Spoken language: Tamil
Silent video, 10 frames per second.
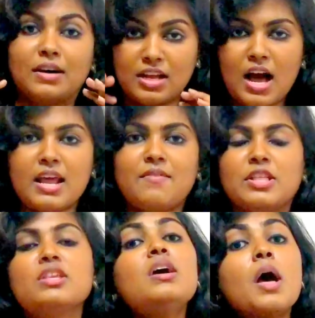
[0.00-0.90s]
காரை
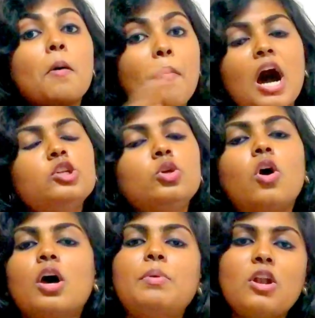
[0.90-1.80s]
வந்து மார்ஸோட
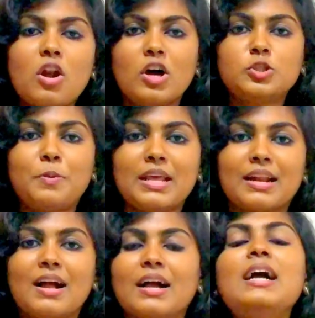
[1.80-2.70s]
ஆர்பிட்ல லான்ச்
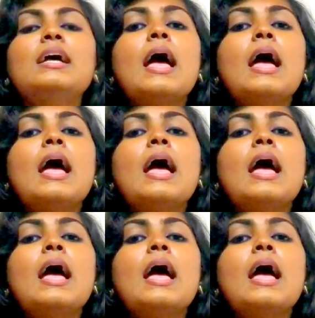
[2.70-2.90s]
பண்ணிருக்காங்க